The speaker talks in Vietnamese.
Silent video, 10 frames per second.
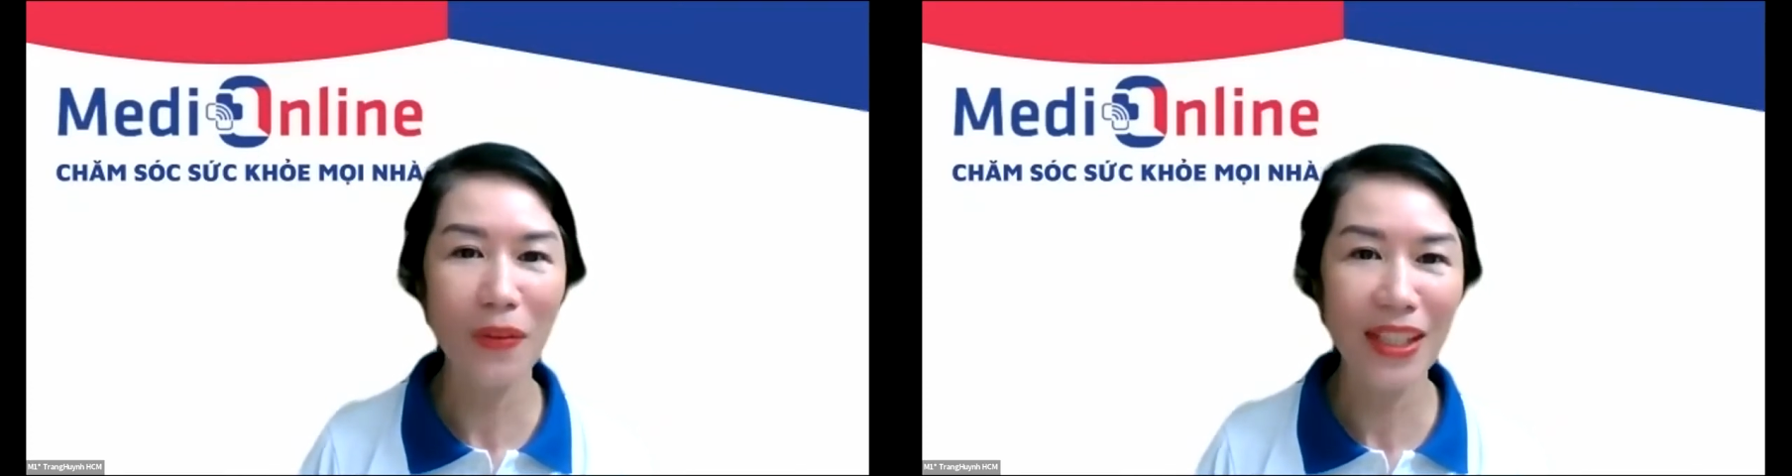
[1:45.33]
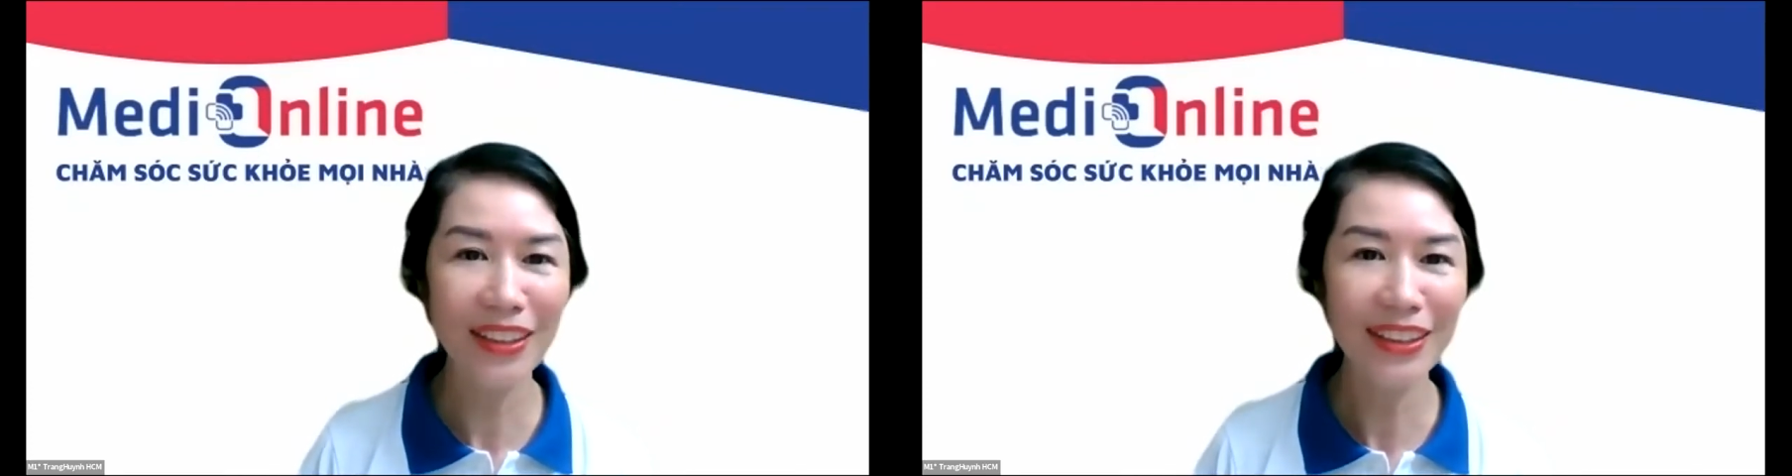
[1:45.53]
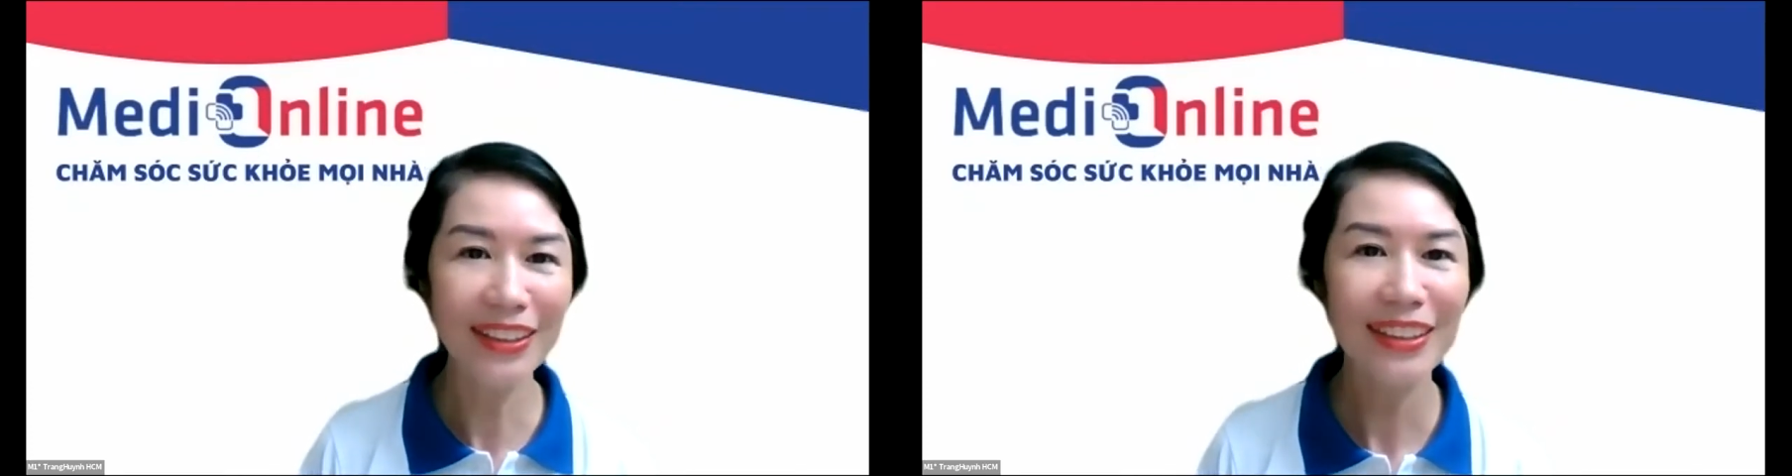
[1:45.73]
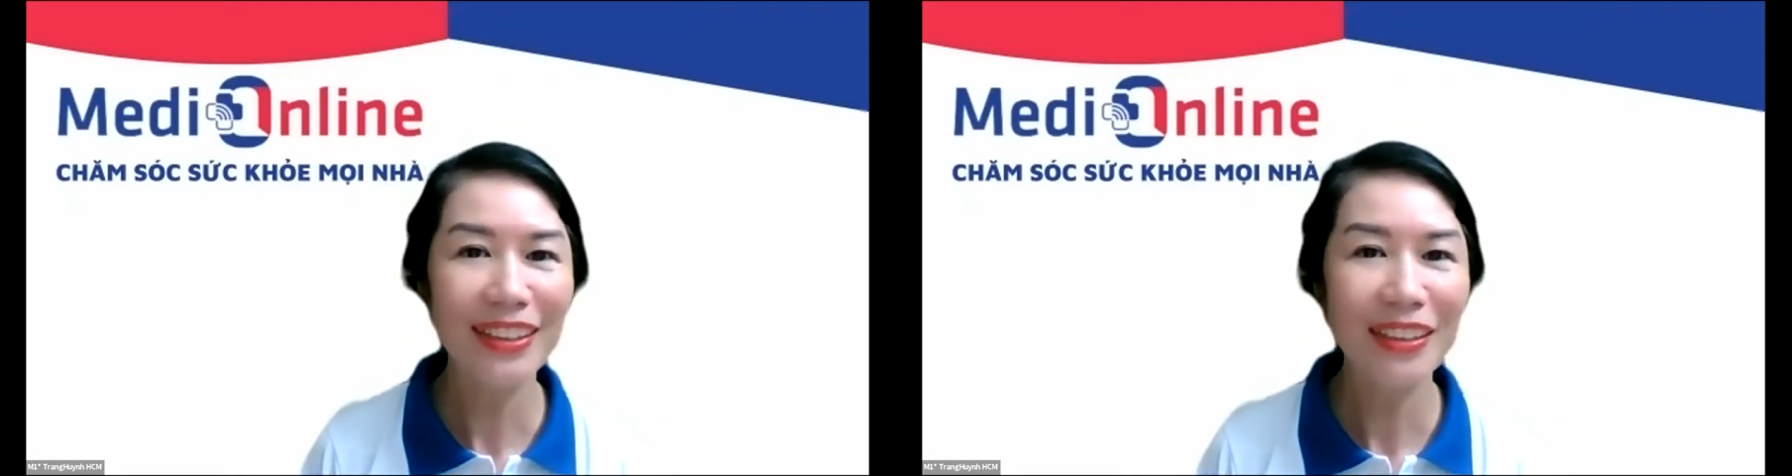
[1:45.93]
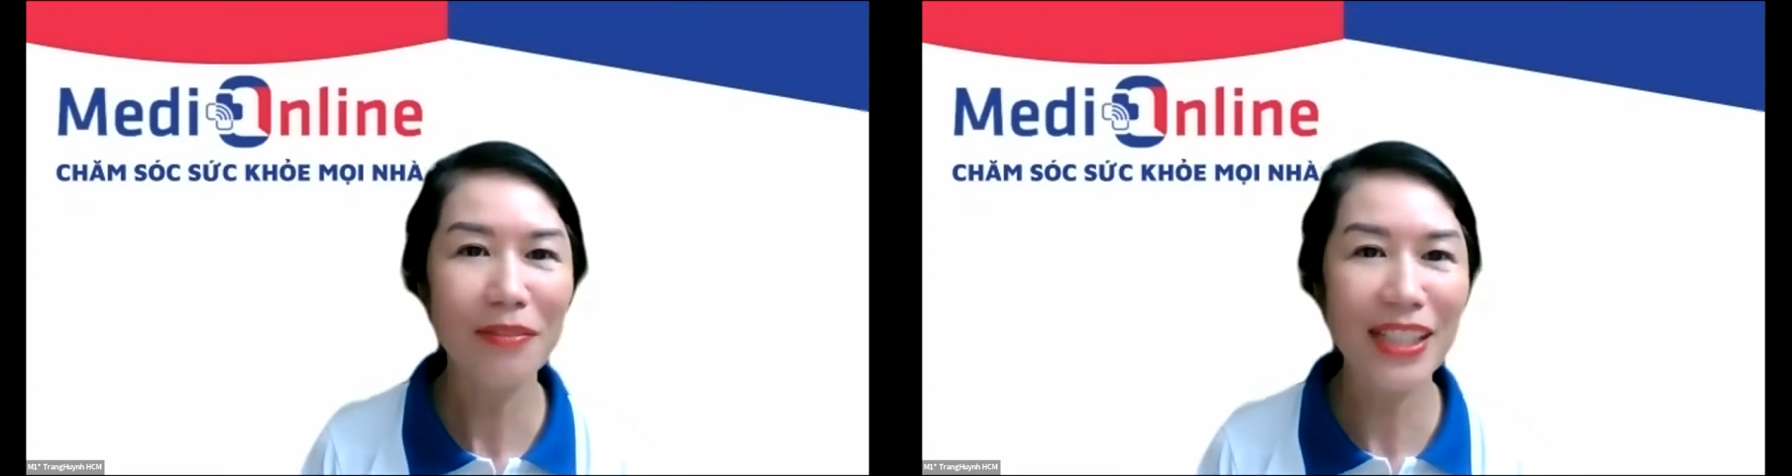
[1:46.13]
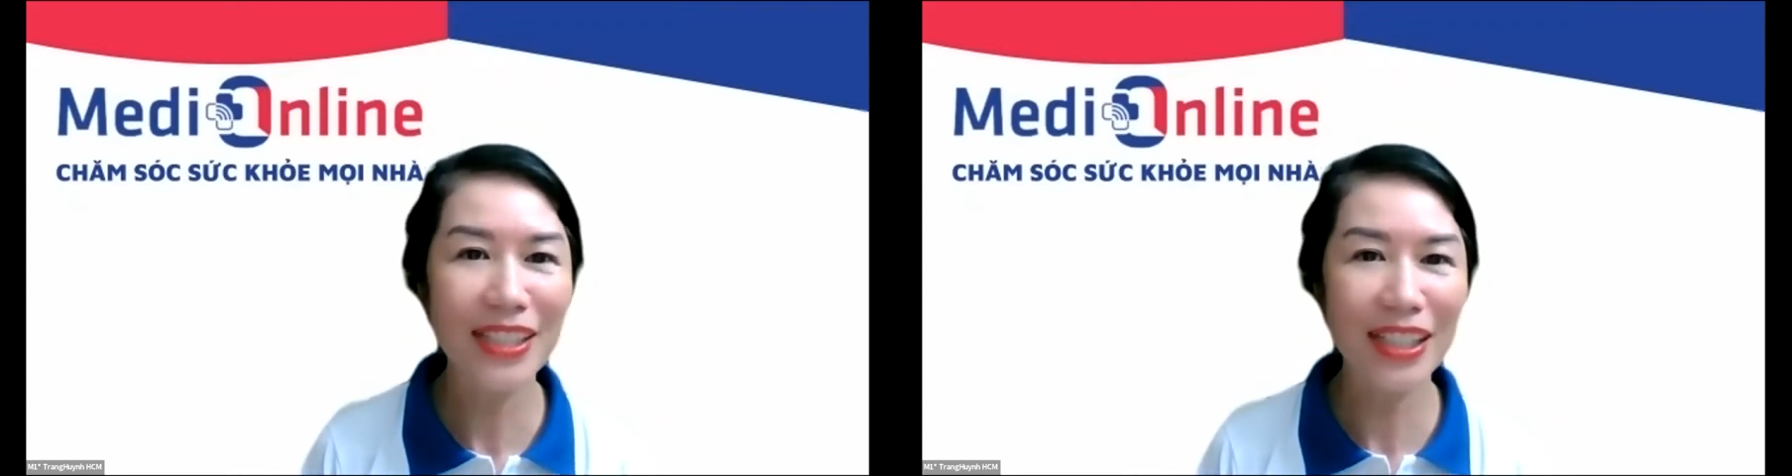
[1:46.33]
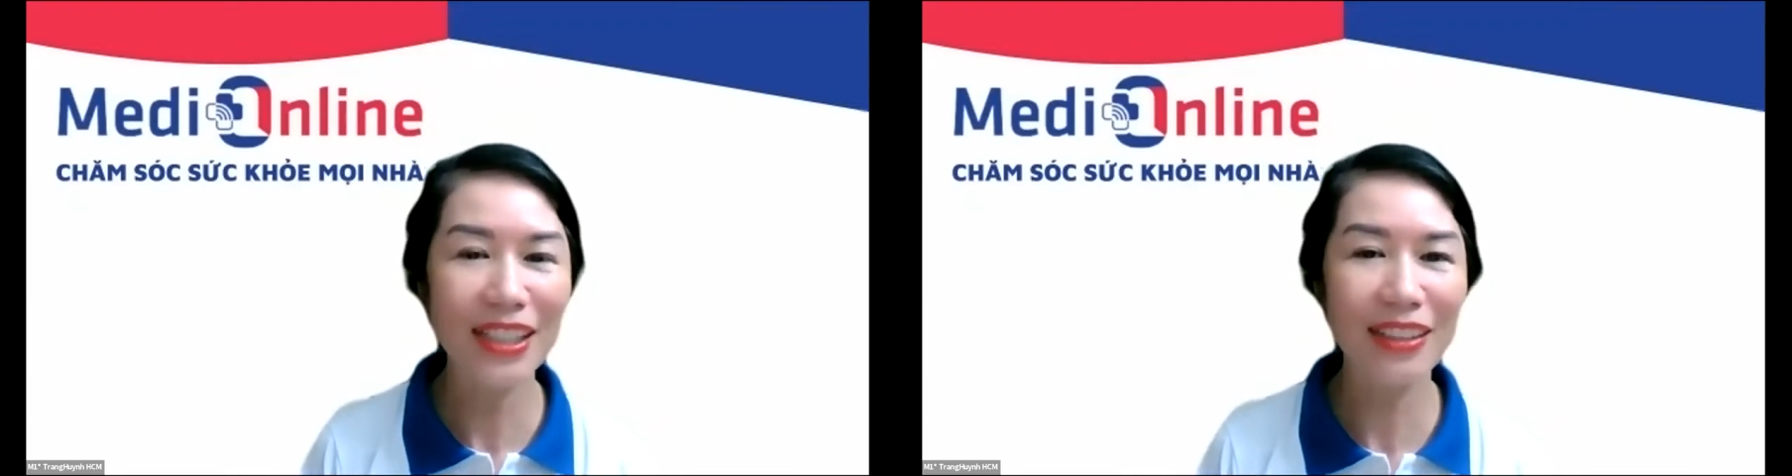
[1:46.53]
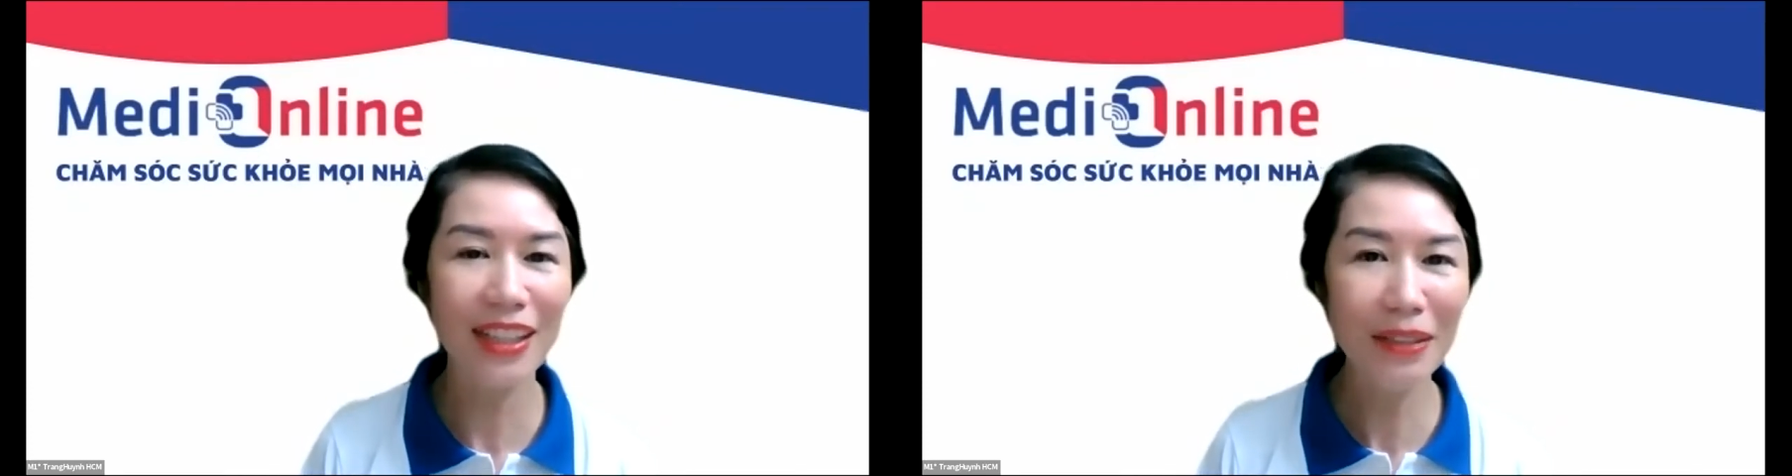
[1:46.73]
tuyến và trực
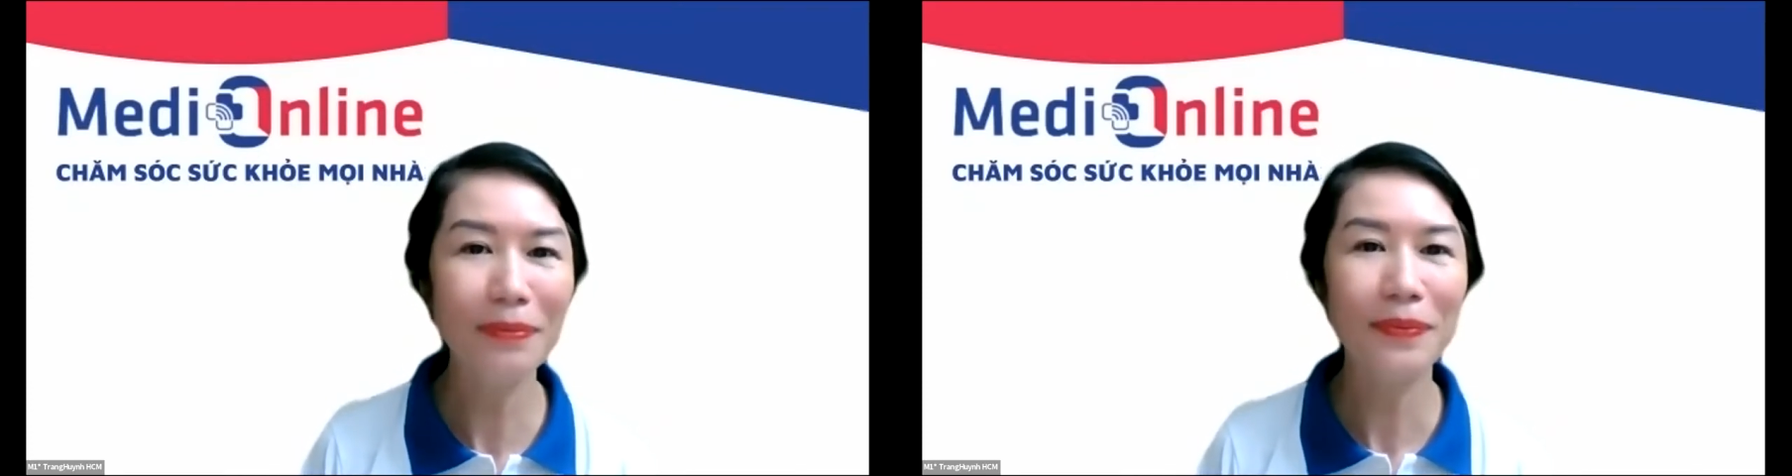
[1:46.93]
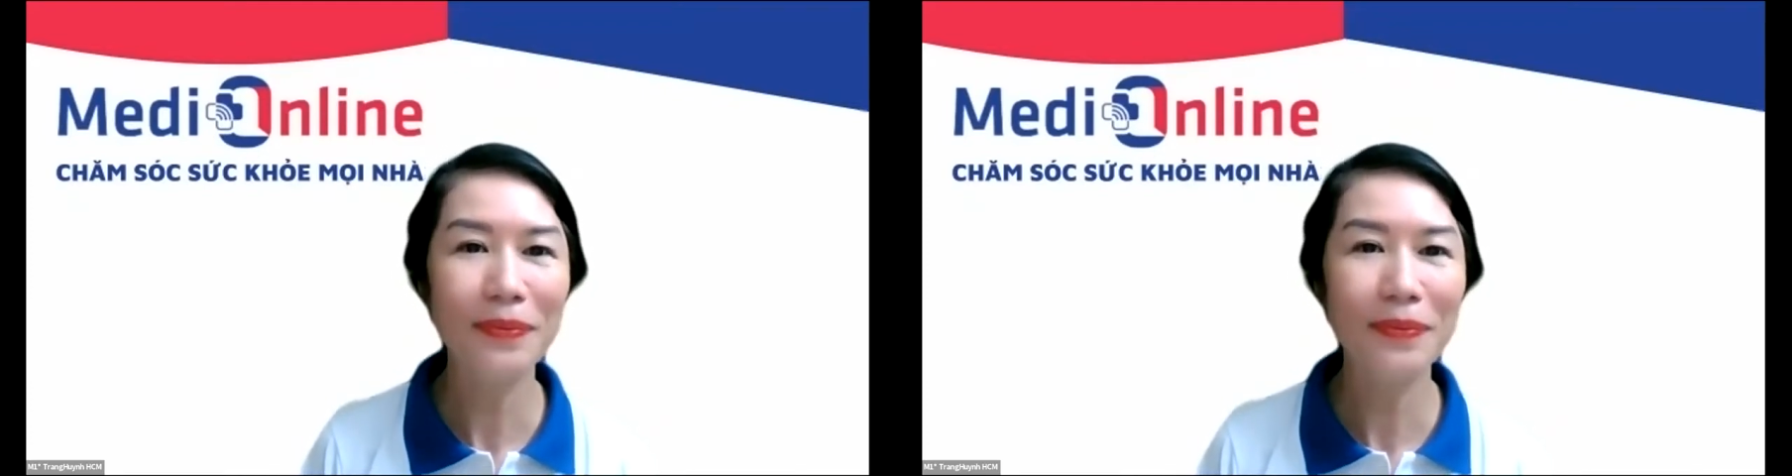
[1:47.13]
tiếp